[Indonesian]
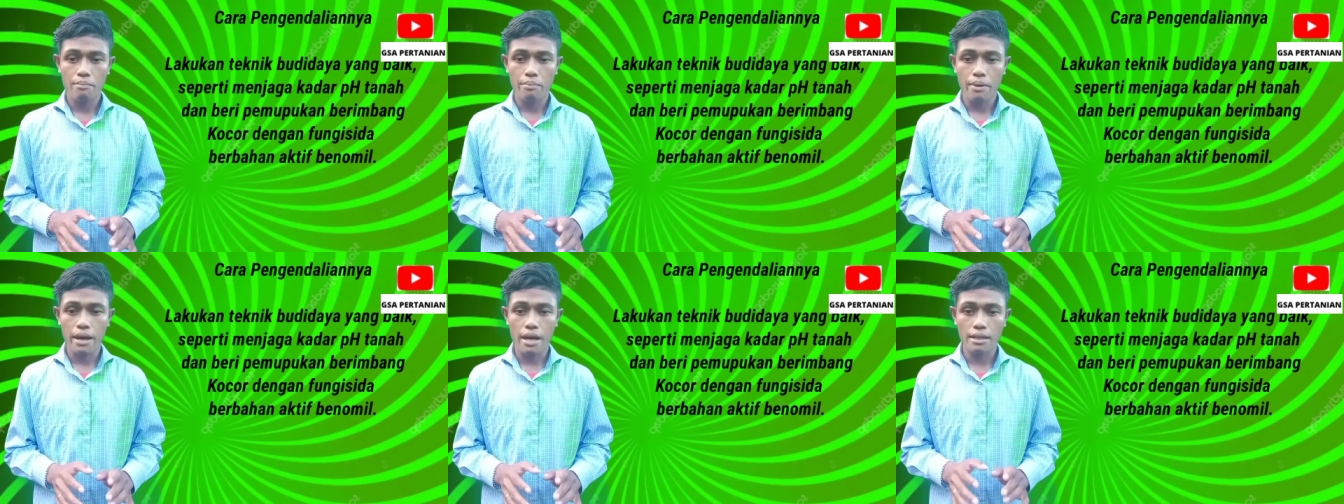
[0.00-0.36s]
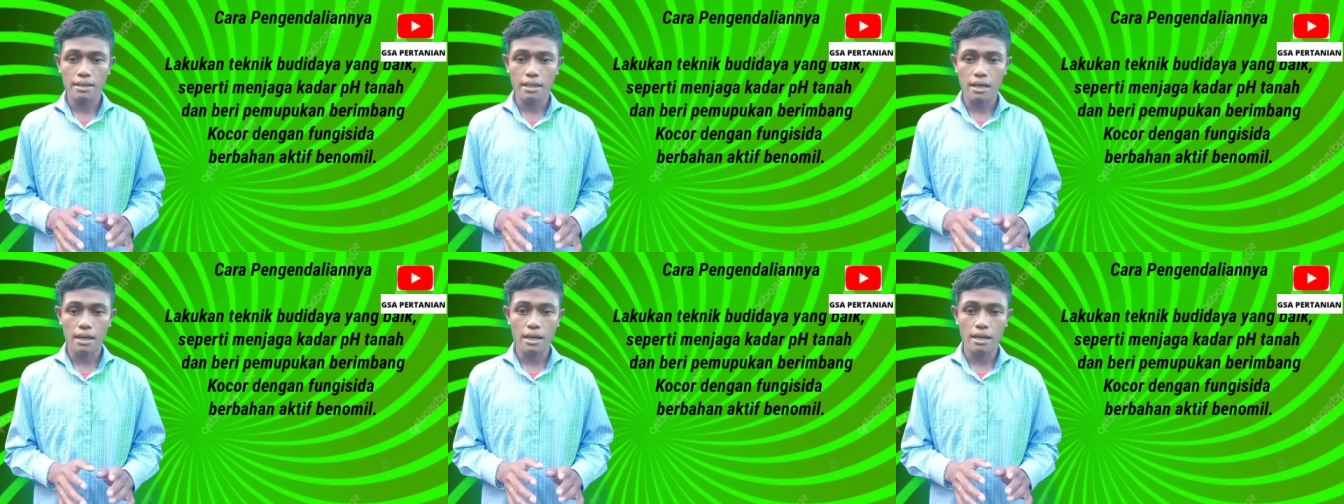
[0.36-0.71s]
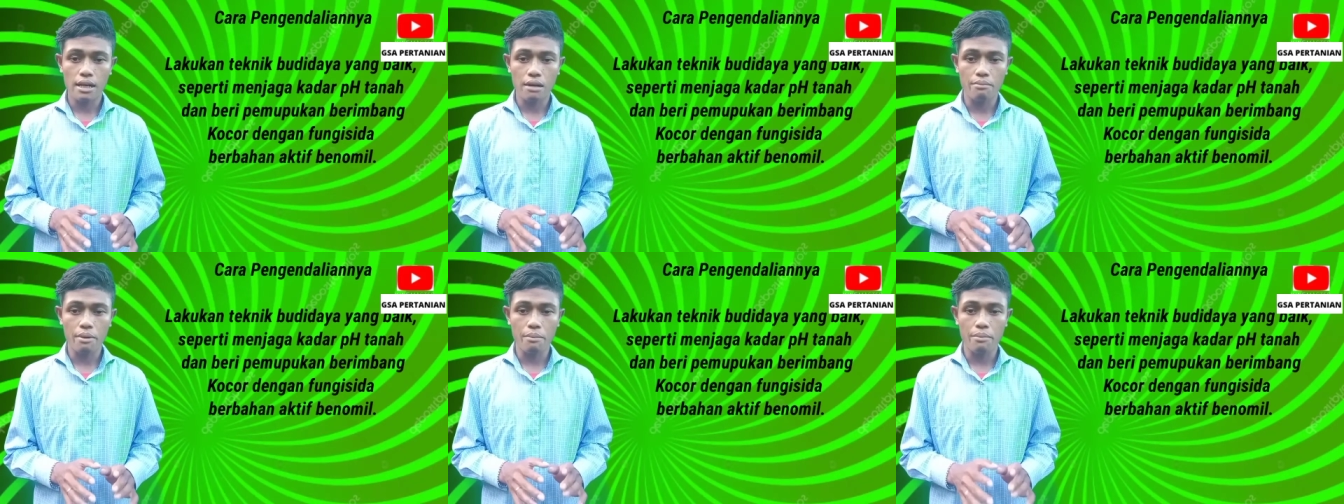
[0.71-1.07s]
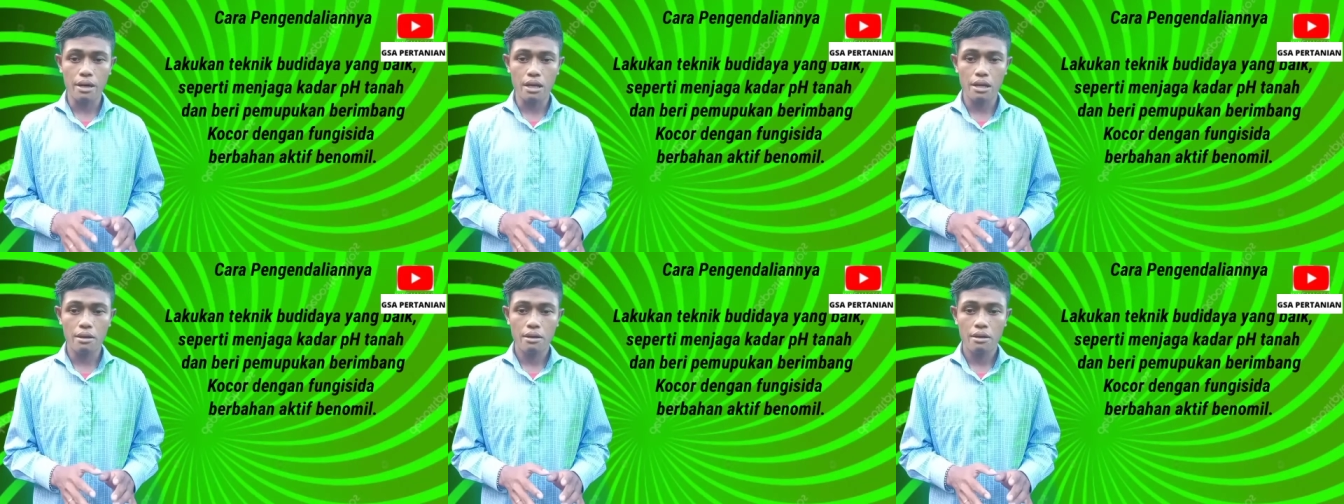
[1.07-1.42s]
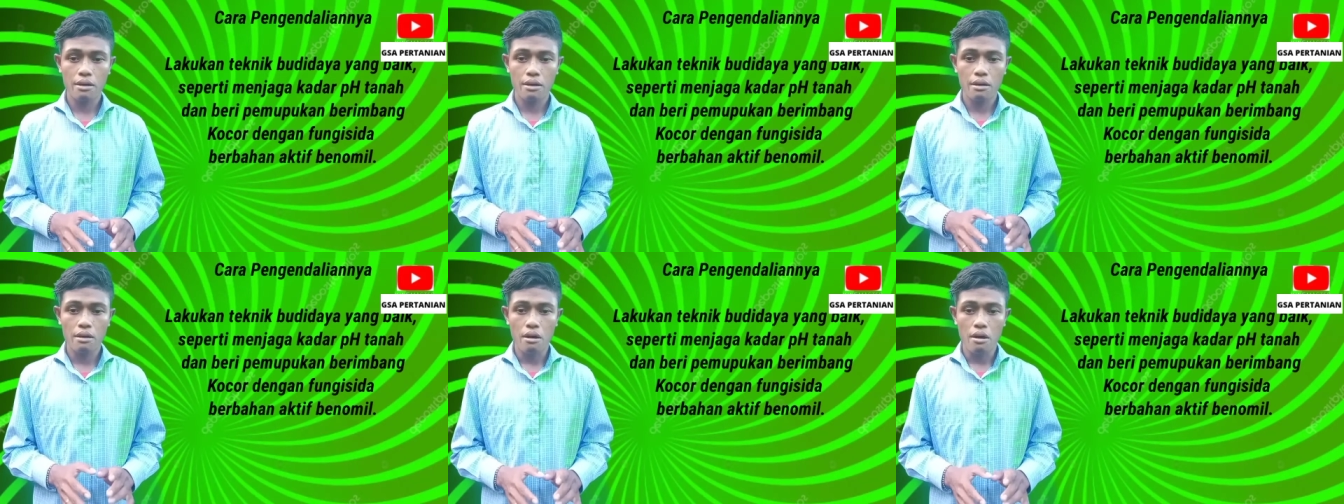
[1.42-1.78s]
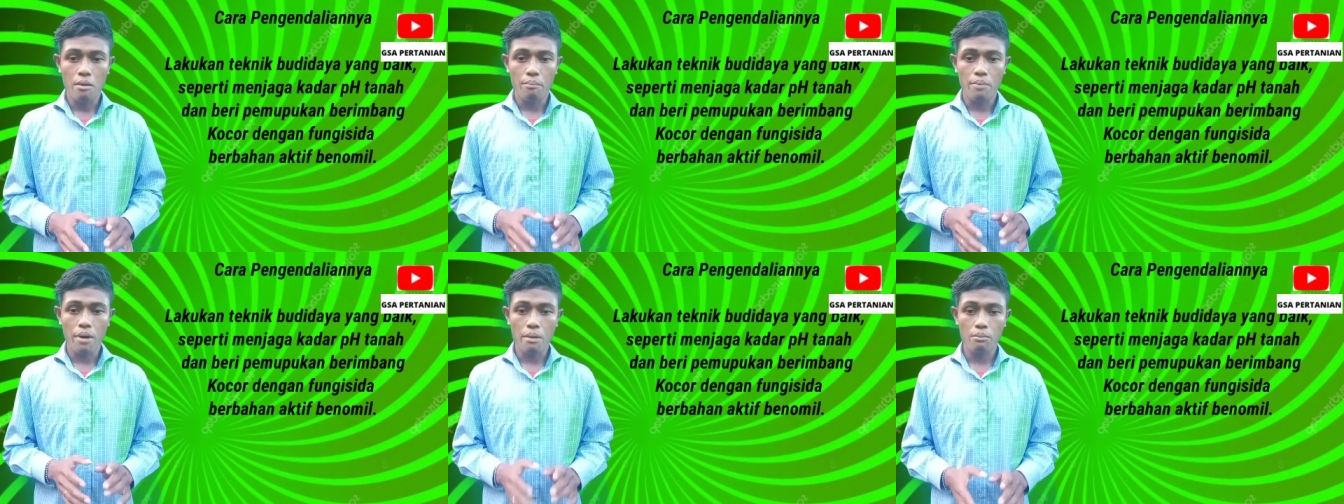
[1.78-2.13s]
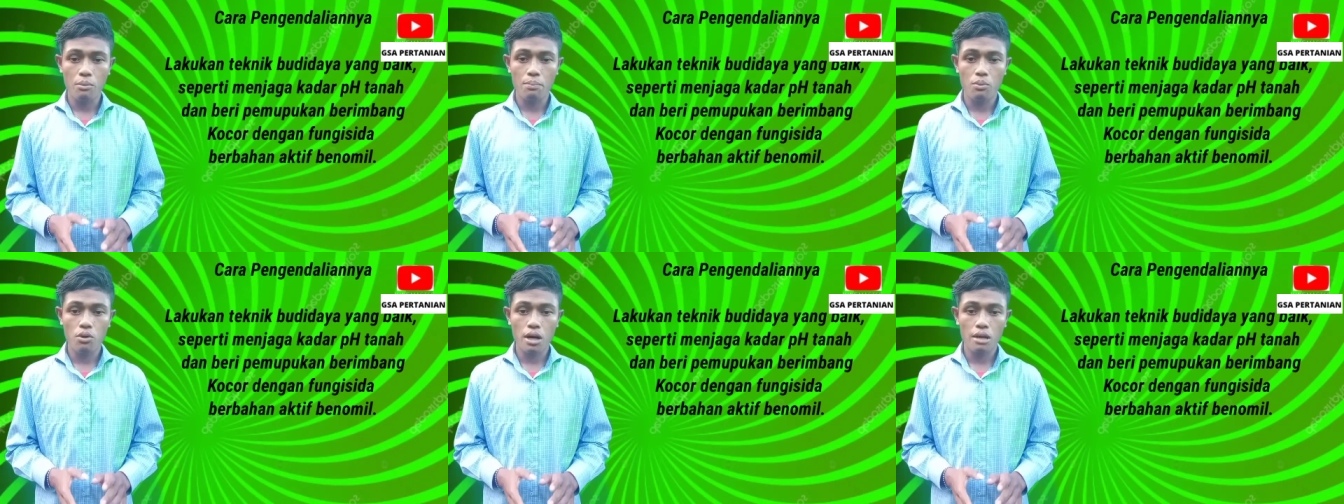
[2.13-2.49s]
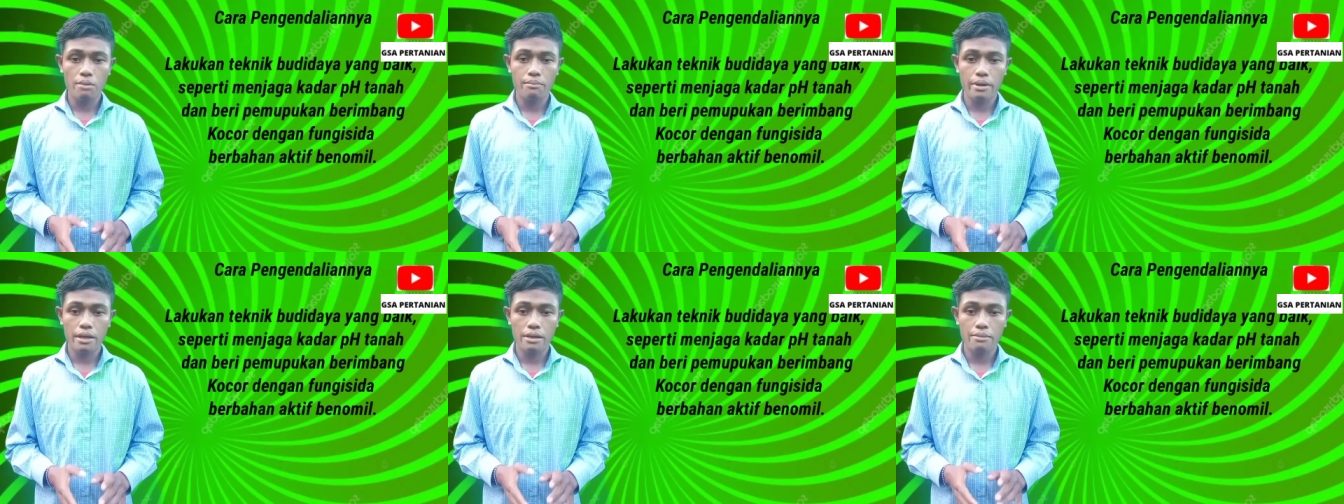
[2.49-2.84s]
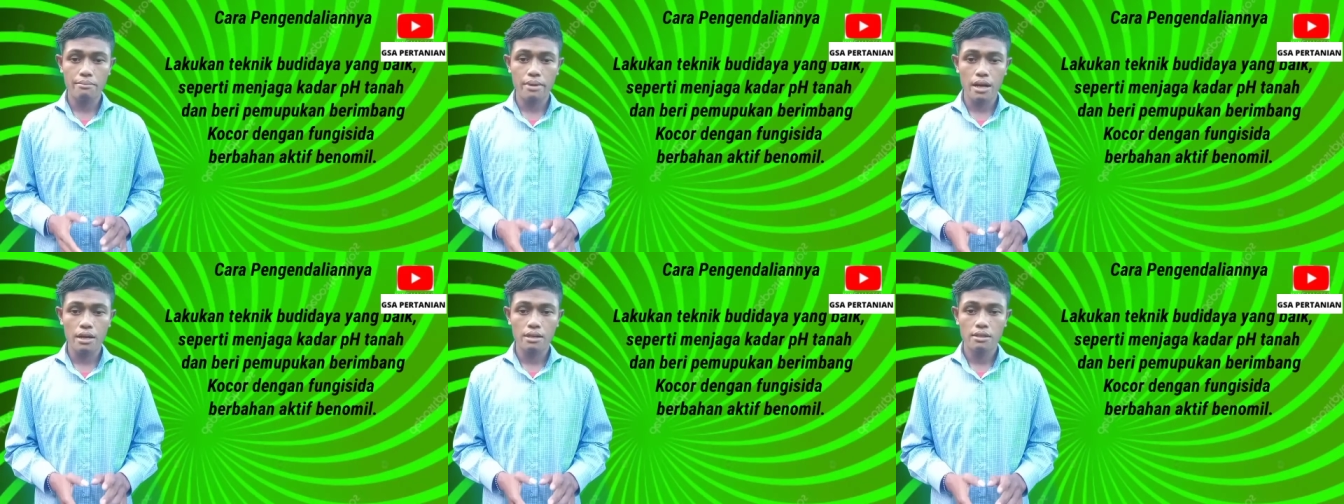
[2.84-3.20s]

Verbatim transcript: pH tanah dan memberi pemupukan berimbang